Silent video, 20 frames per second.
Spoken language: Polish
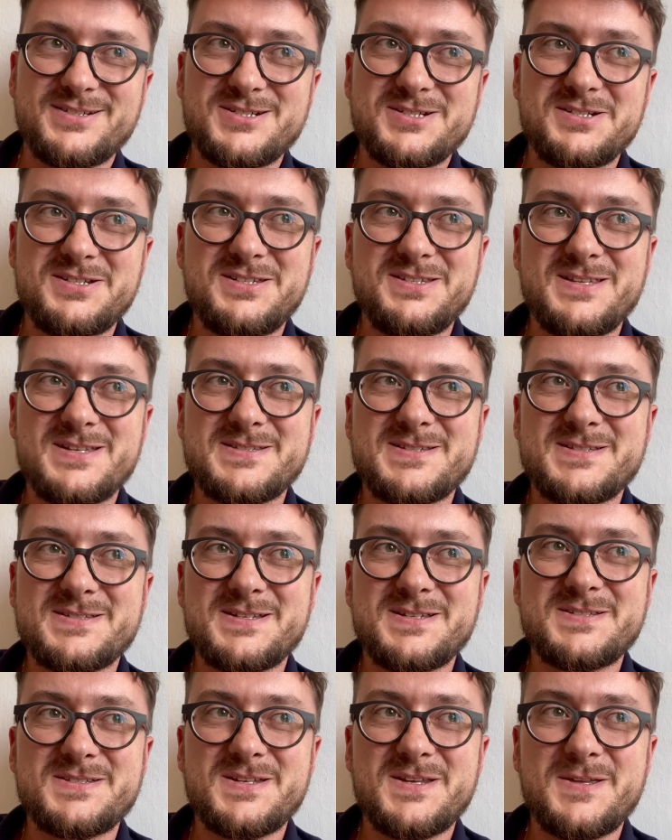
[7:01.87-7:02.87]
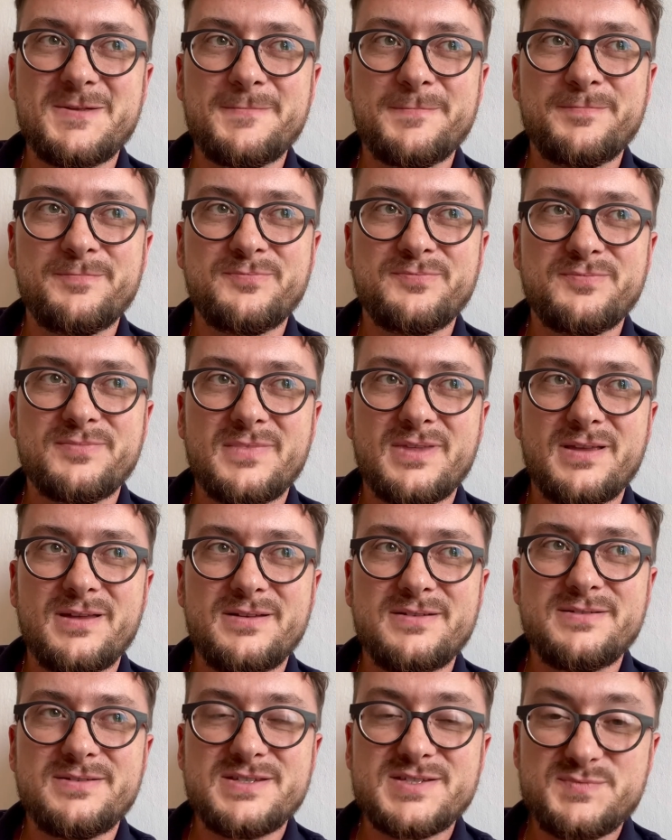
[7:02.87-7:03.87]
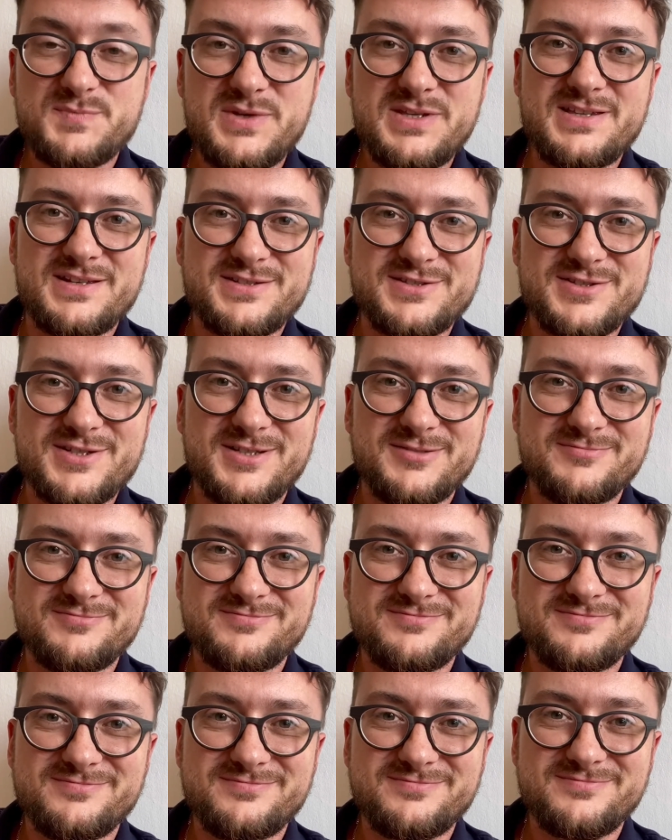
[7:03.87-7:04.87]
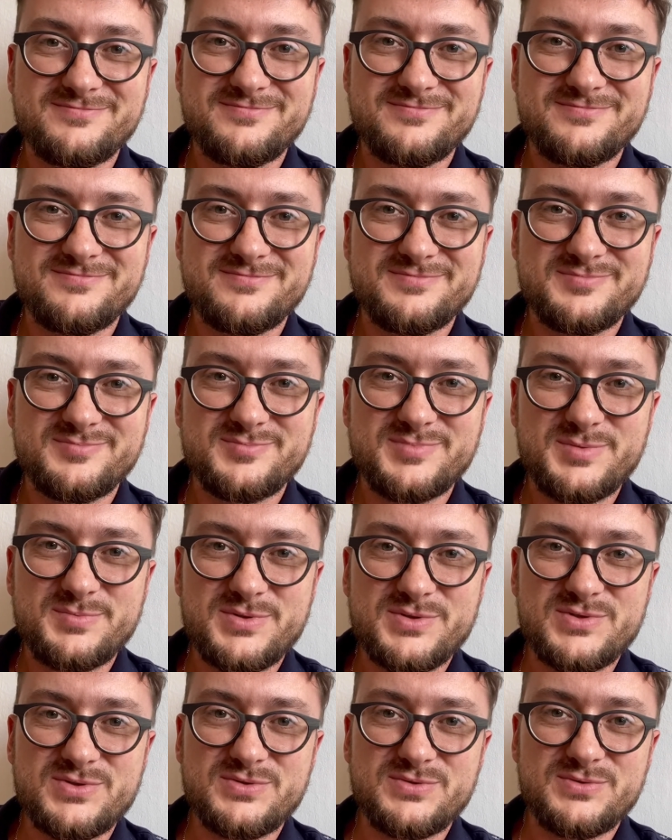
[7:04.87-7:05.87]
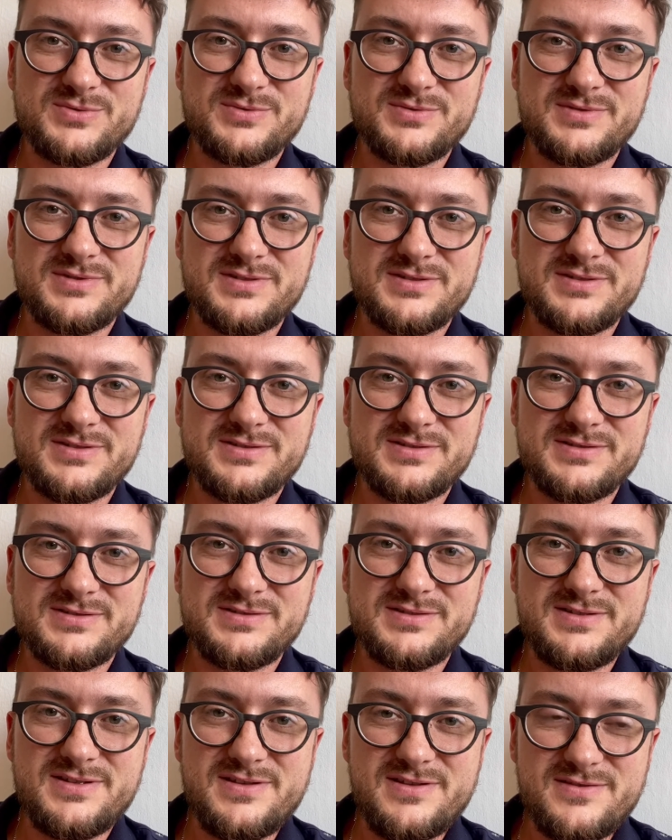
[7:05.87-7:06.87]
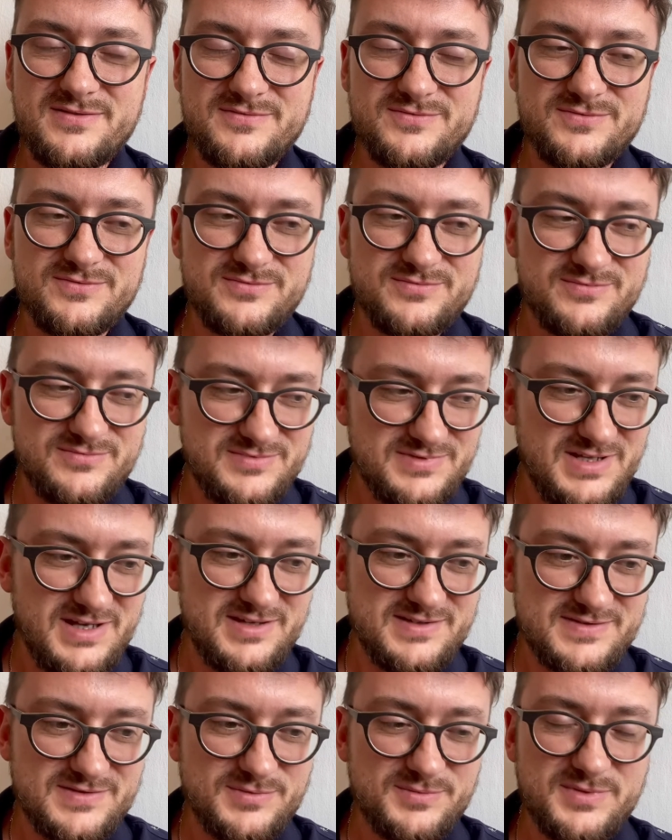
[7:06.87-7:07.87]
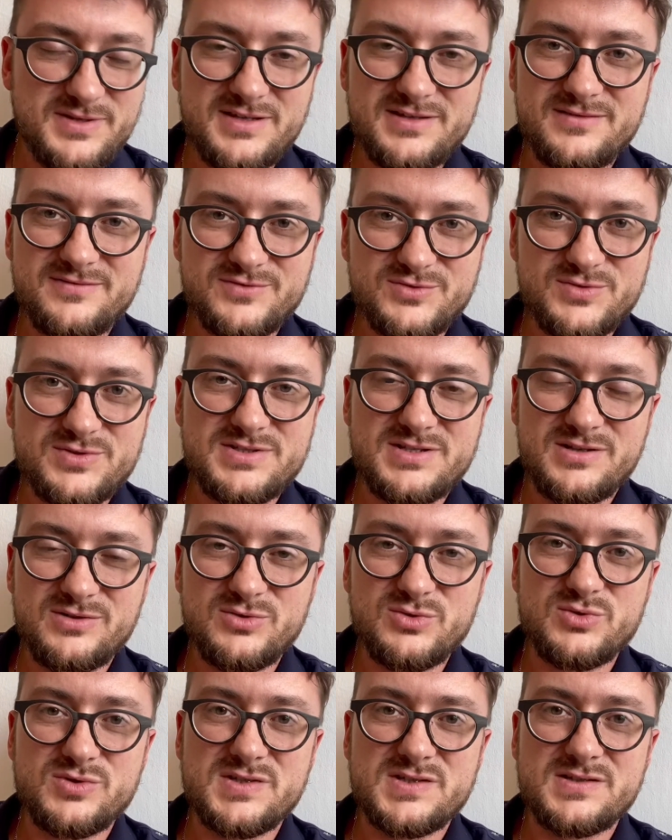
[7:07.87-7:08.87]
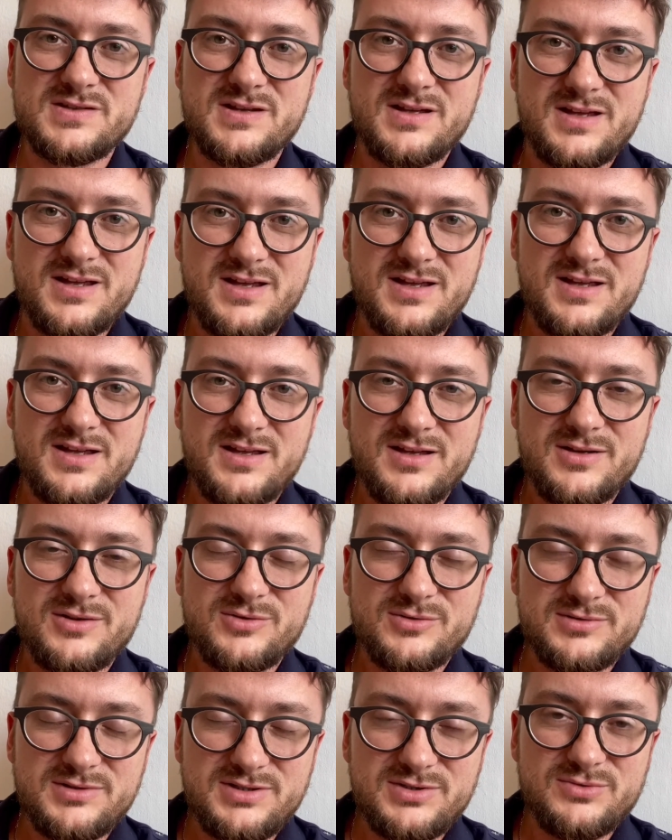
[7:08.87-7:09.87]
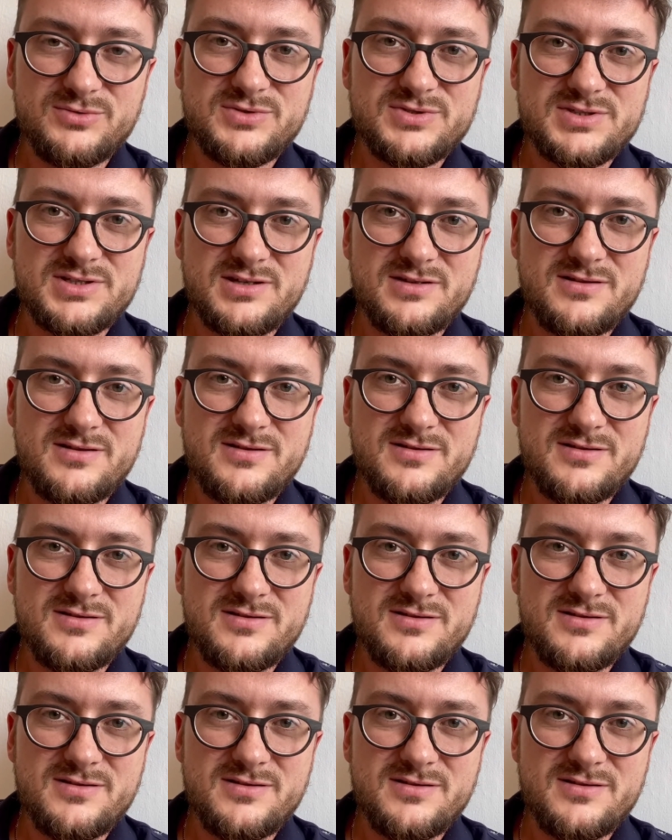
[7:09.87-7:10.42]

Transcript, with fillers: Czyli na zasadzie nie spinaj się. Po prostu y, daj sobie, rzuć na luz, ulituj się.